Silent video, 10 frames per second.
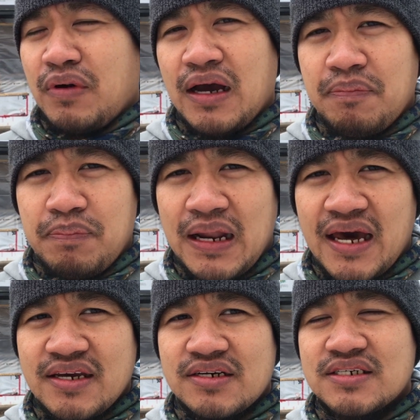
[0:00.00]
mga
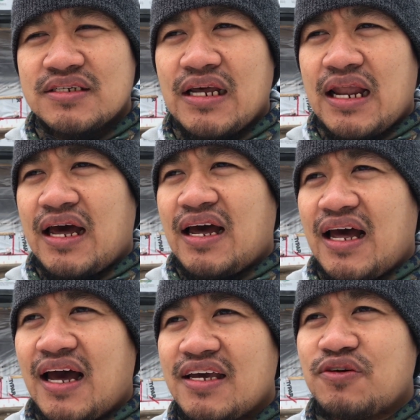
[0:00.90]
pliers
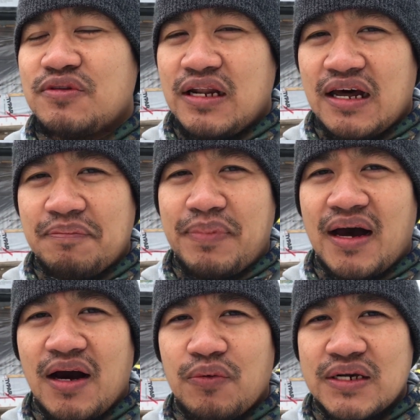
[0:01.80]
nila ayaw nilang
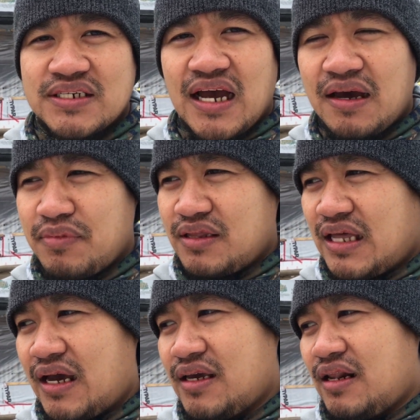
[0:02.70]
pahawak sa
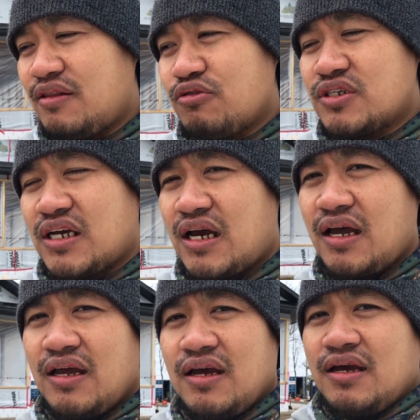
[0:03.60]
amin dahil dun
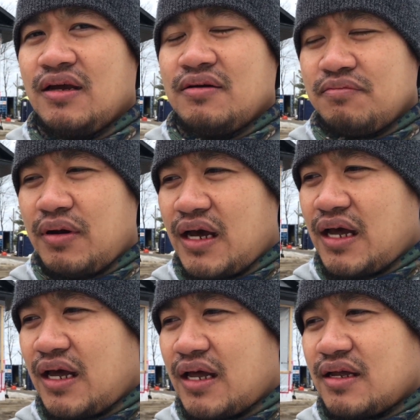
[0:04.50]
sa
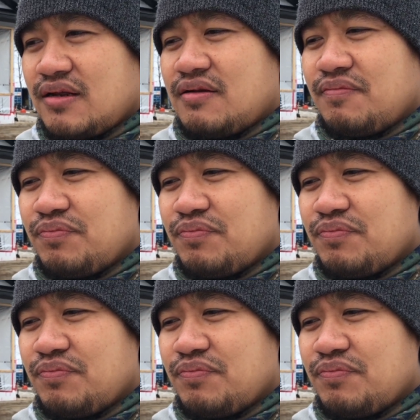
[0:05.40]
baka